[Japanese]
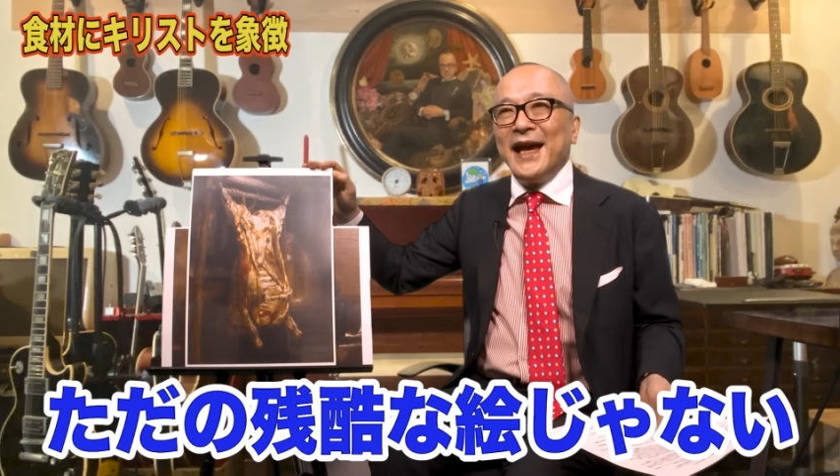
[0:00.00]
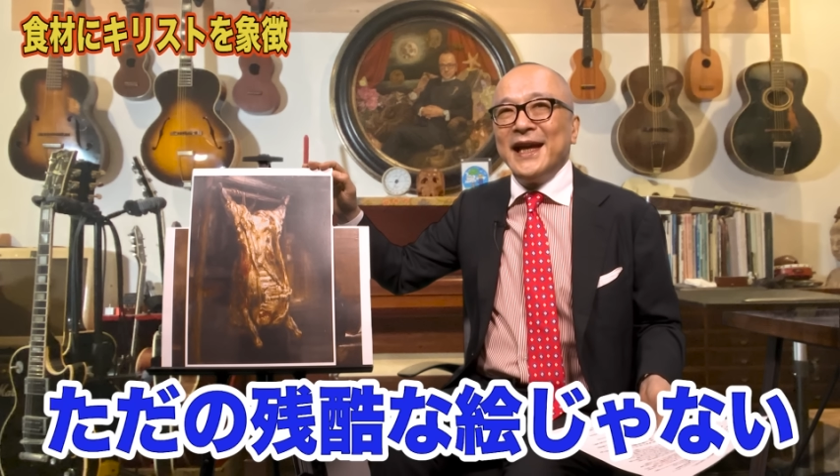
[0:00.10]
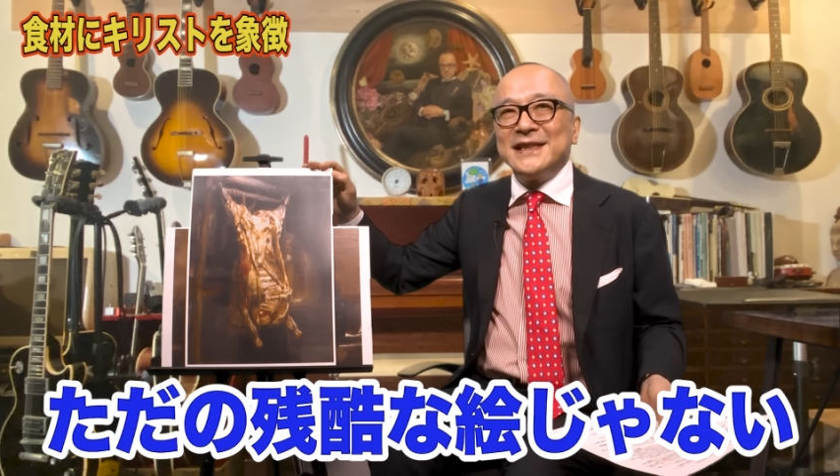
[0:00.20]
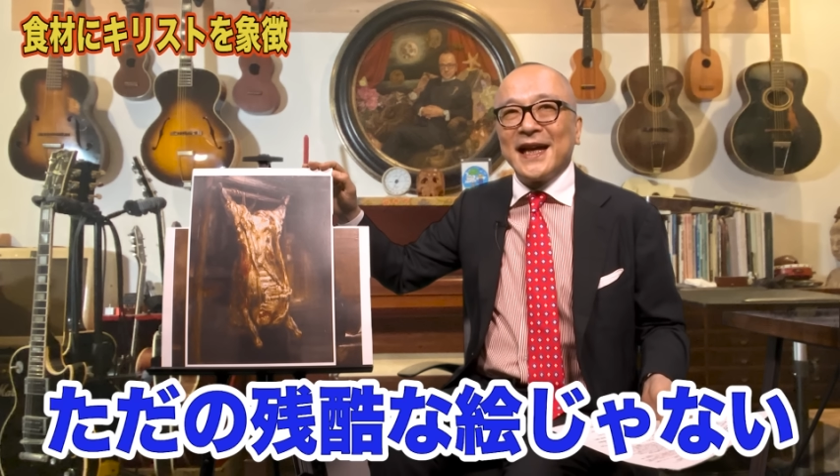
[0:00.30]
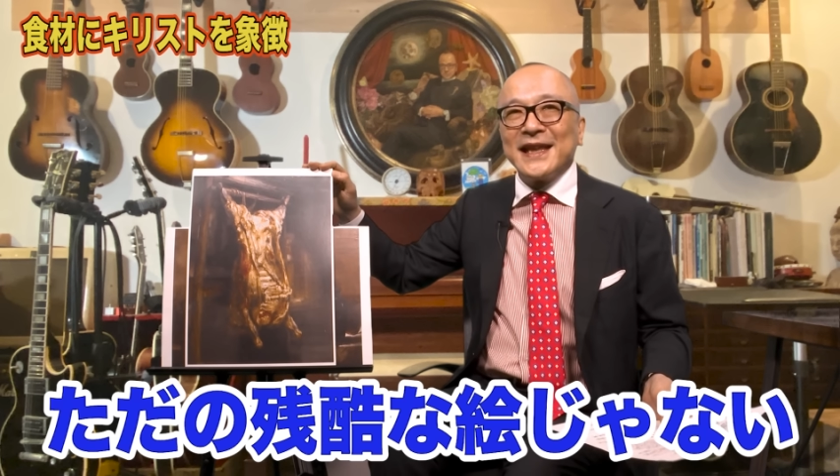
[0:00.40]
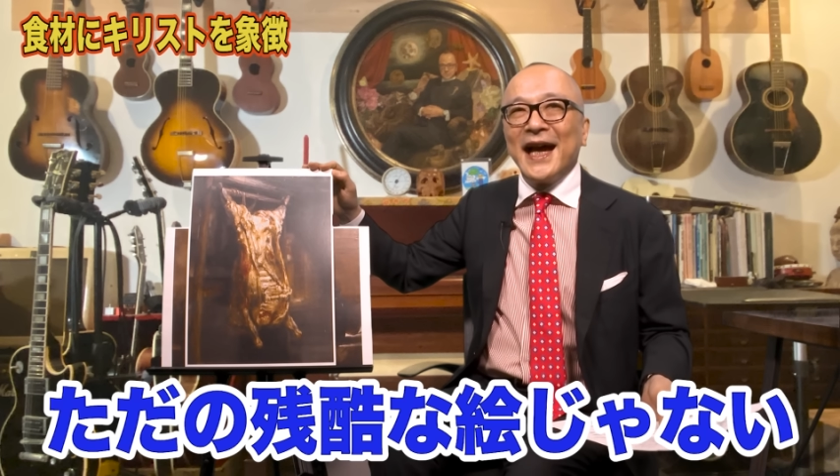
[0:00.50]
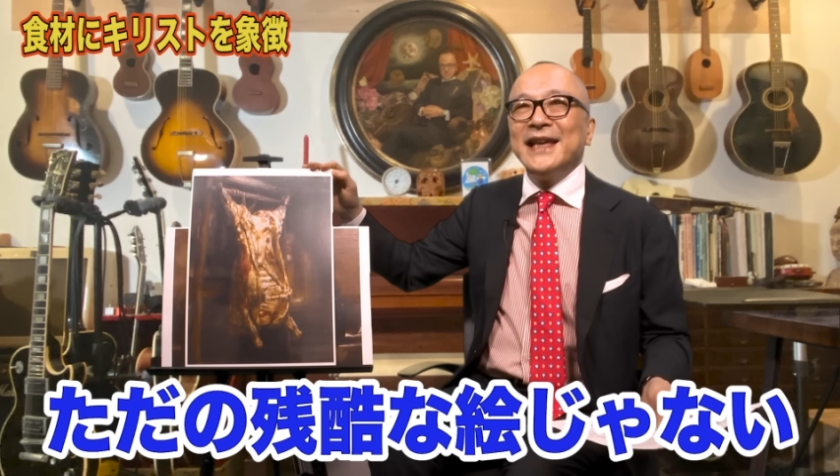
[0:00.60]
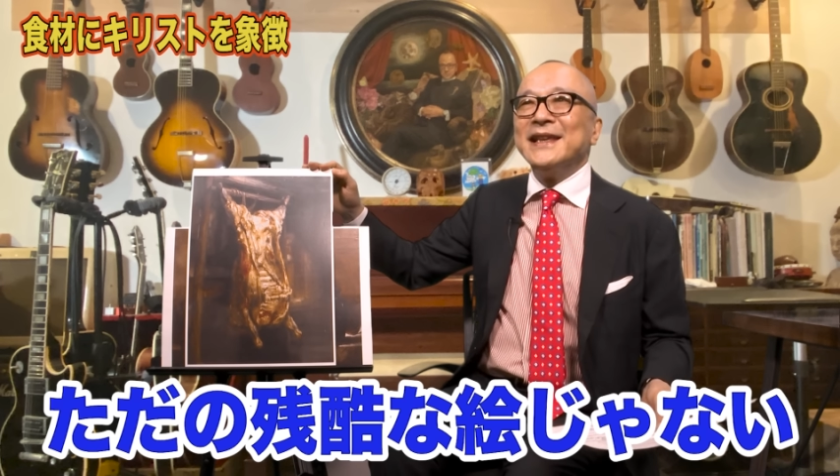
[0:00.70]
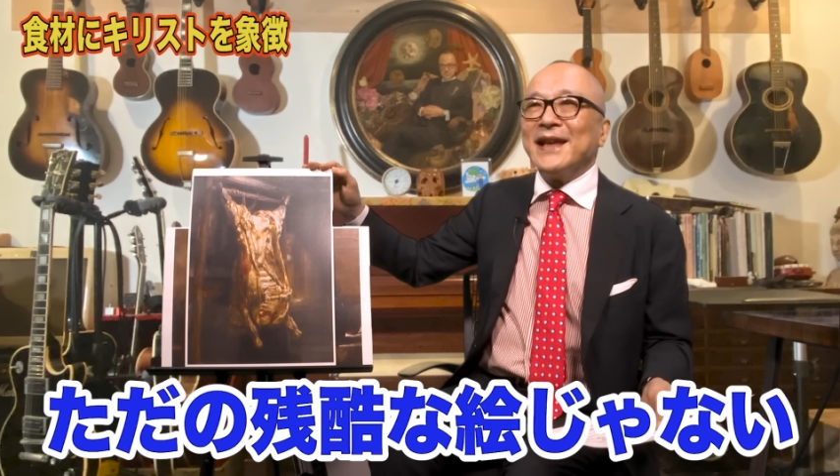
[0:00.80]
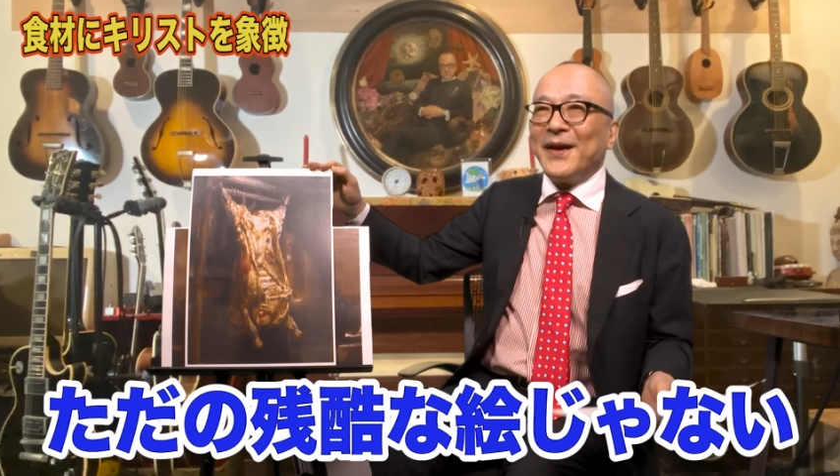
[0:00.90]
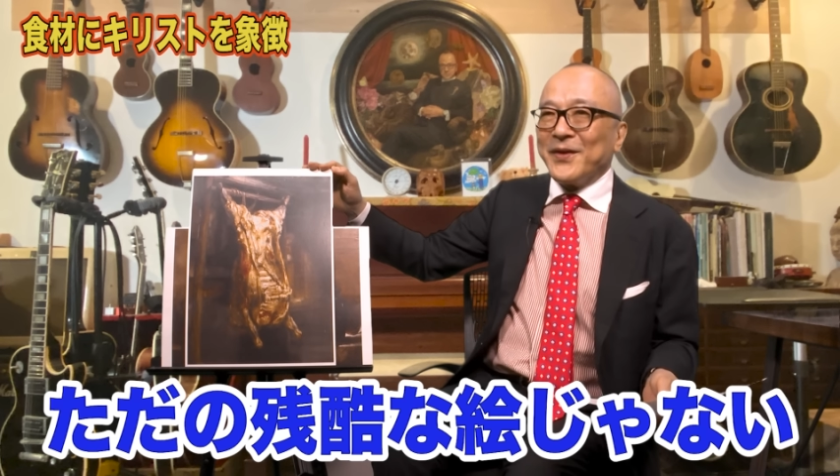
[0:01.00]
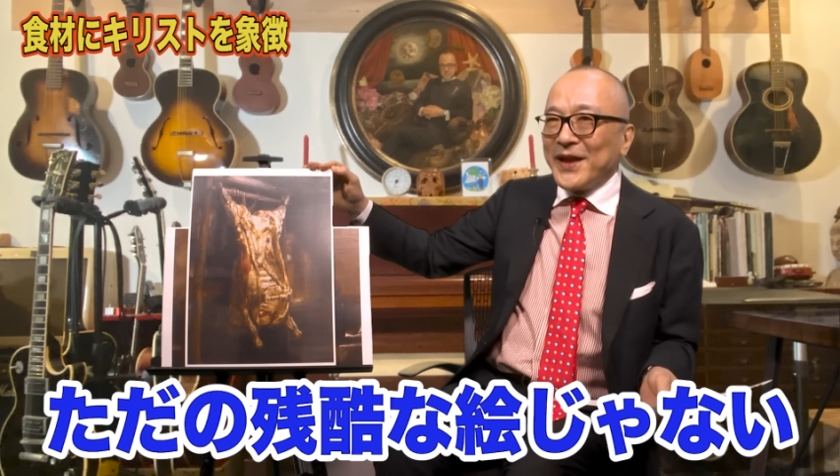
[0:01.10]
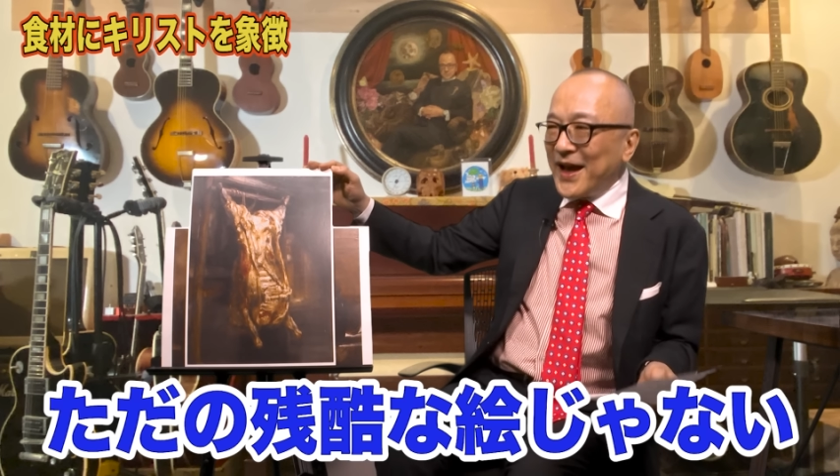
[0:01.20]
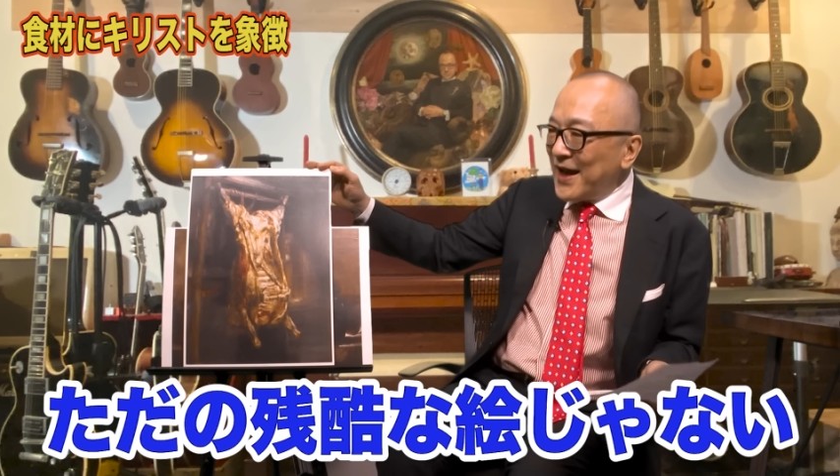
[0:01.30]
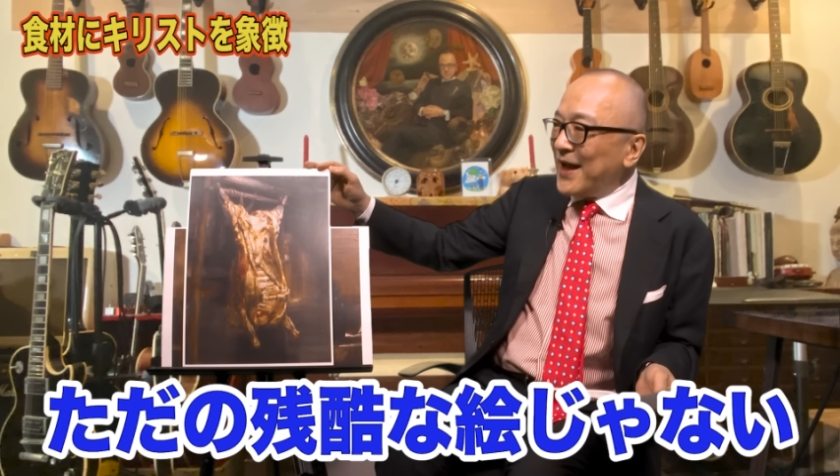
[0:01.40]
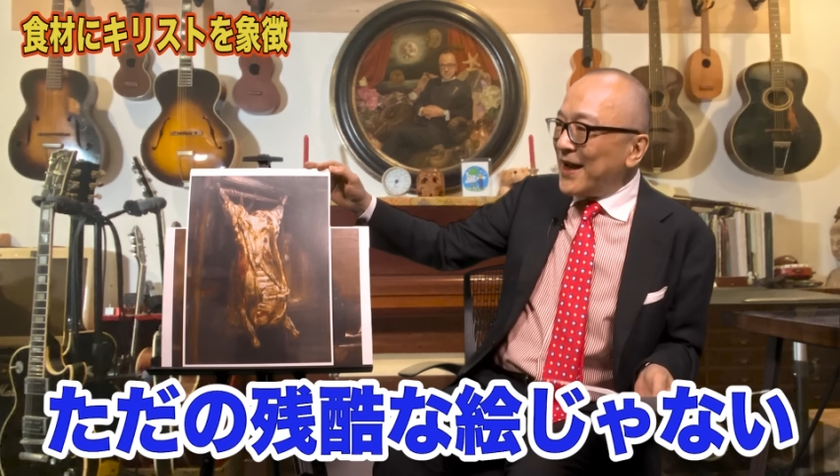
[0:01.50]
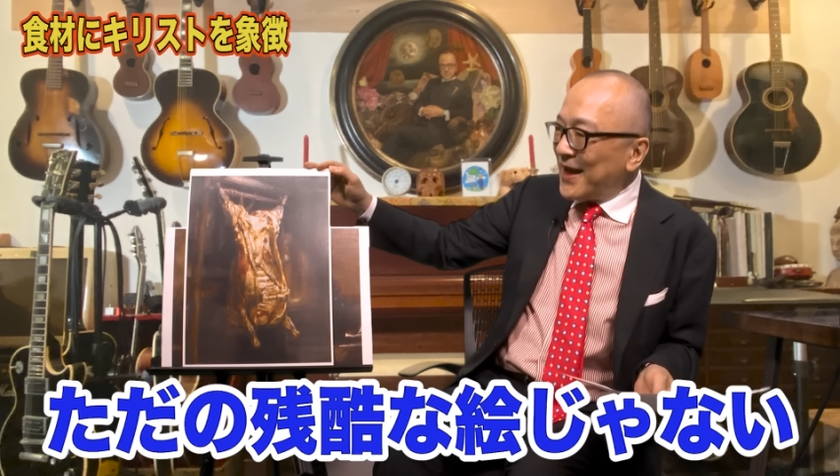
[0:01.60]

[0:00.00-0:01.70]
絵じゃないんだよね。